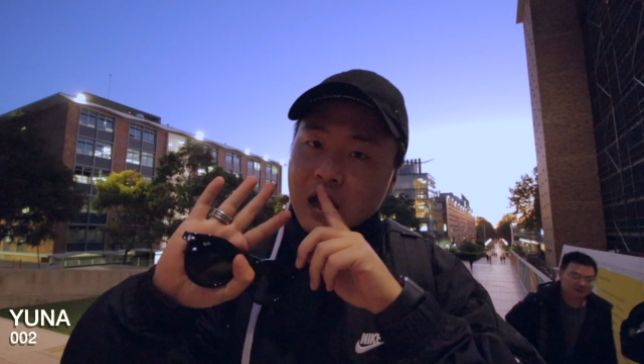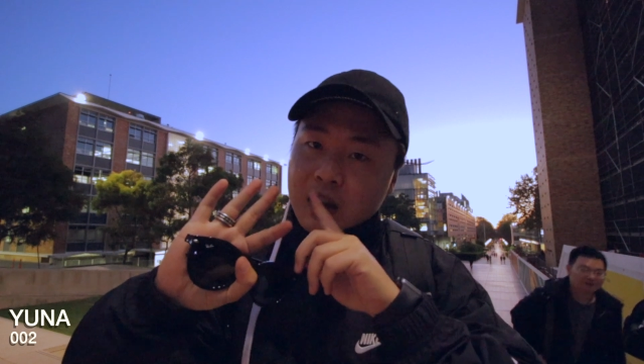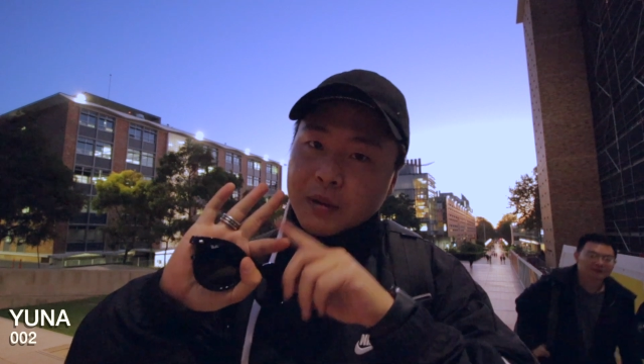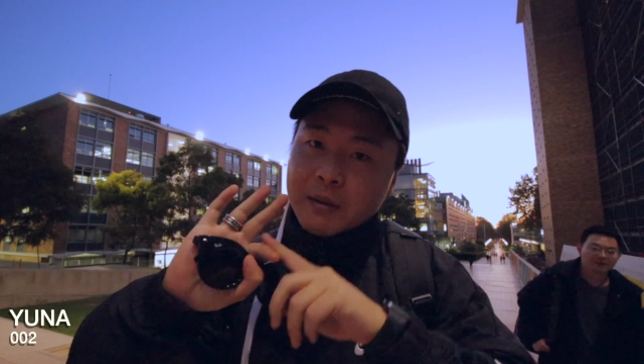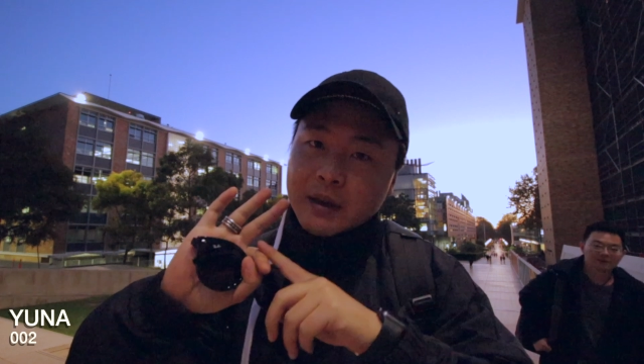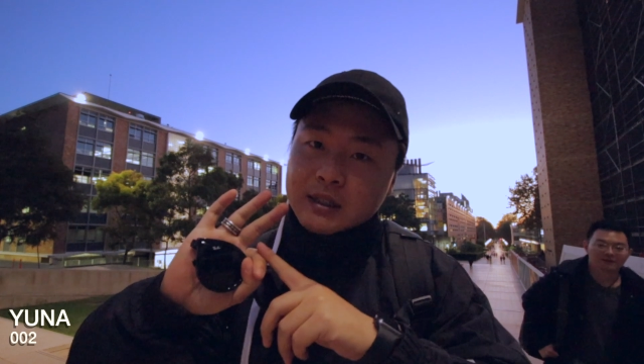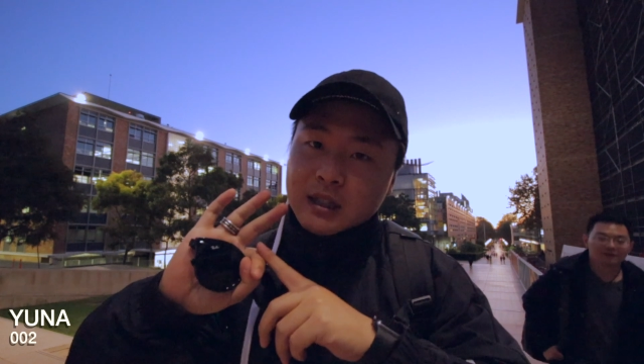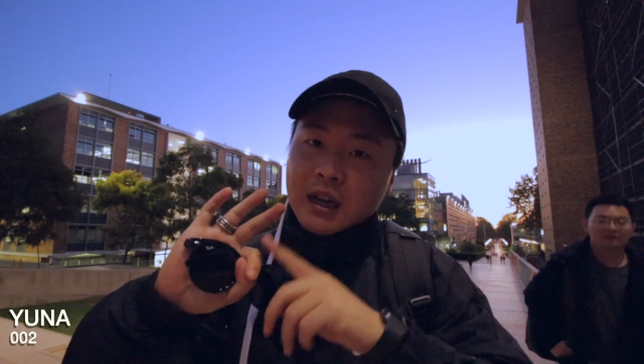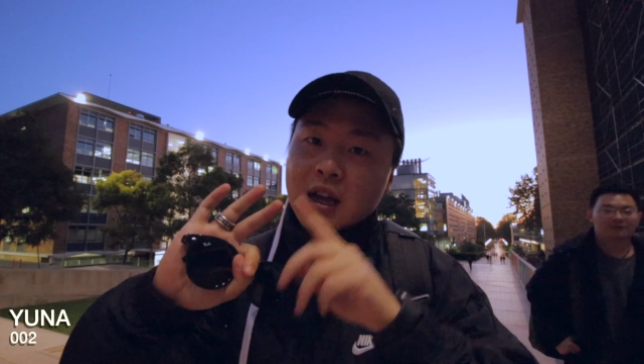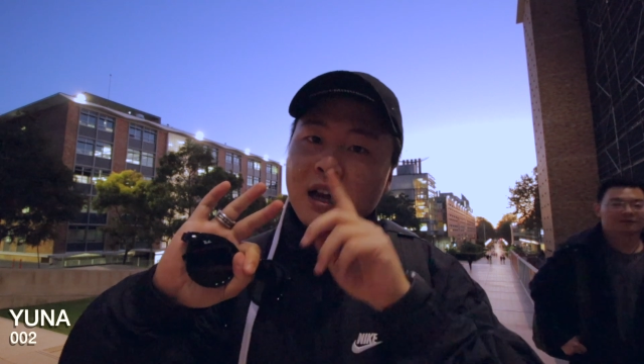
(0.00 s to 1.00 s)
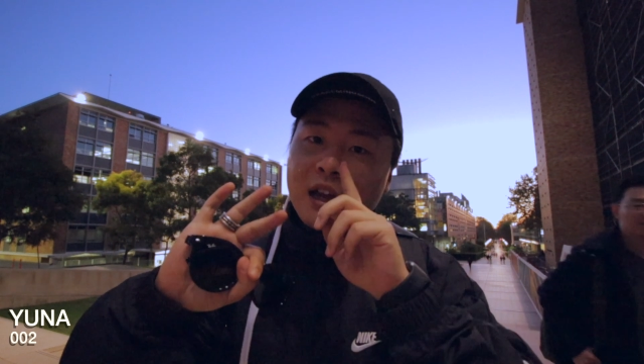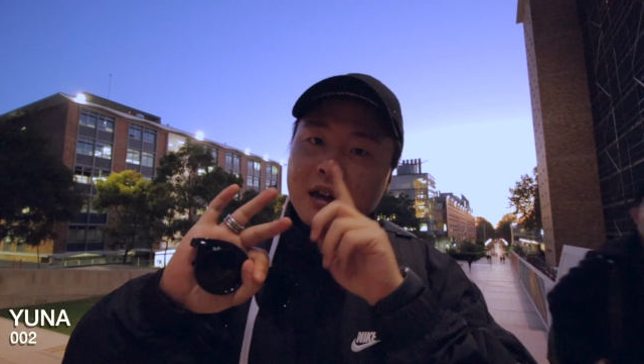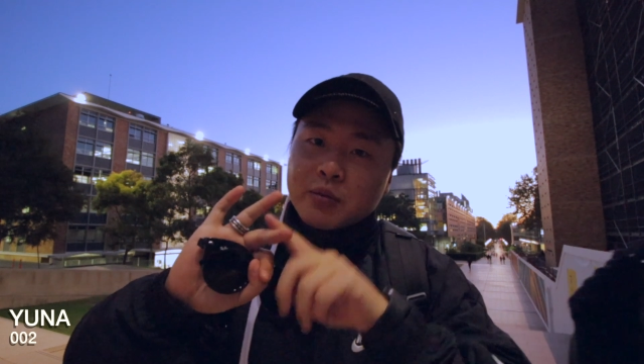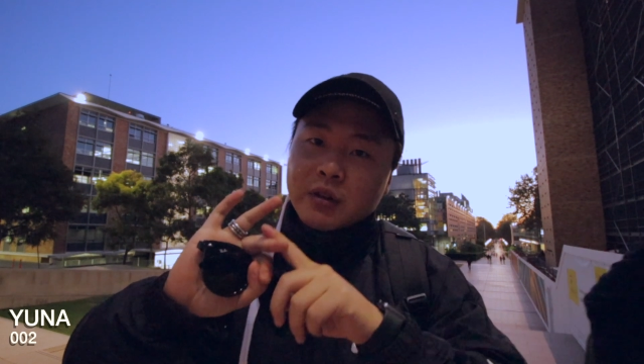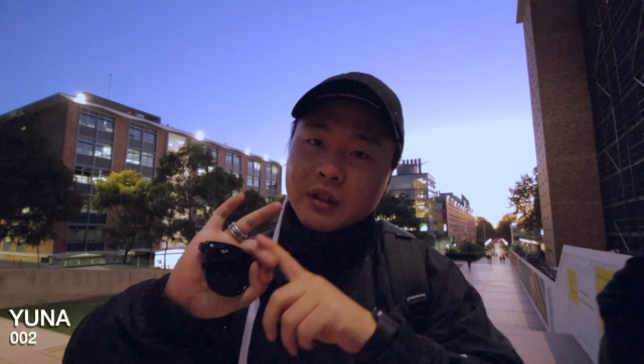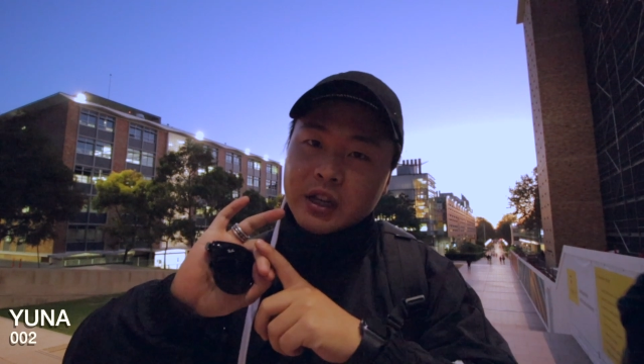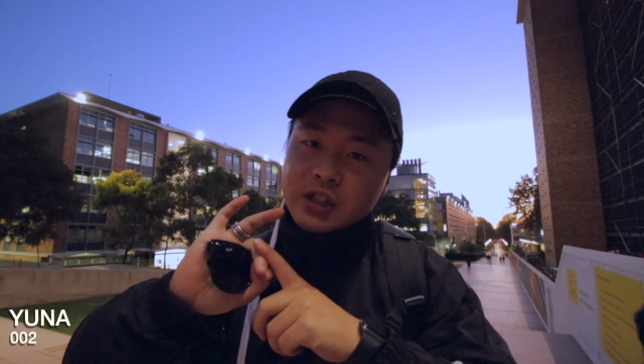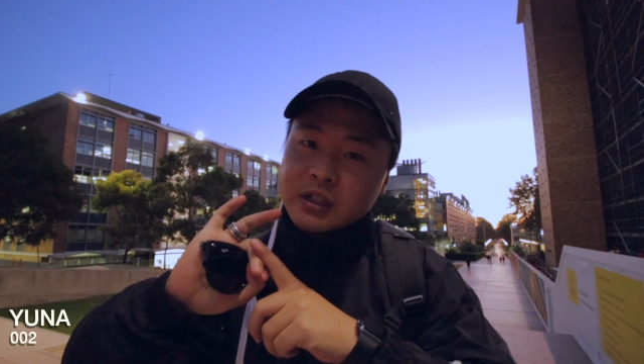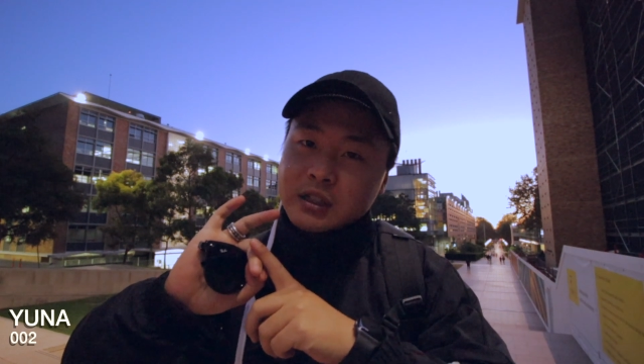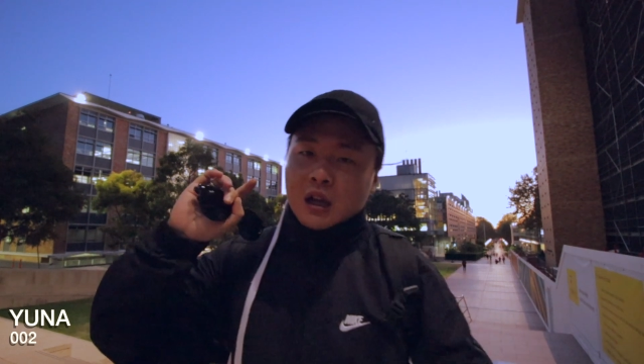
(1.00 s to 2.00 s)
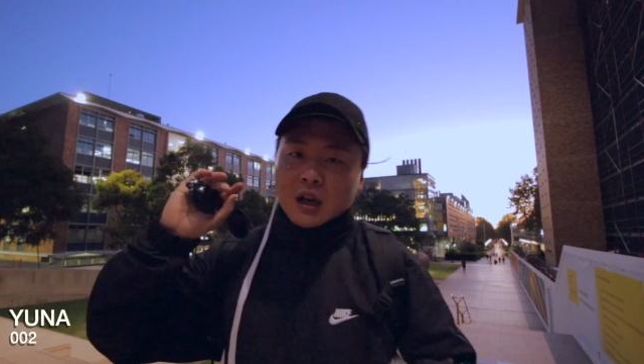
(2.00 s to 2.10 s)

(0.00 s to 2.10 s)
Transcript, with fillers: 还有个八百字的，还有个 presentation。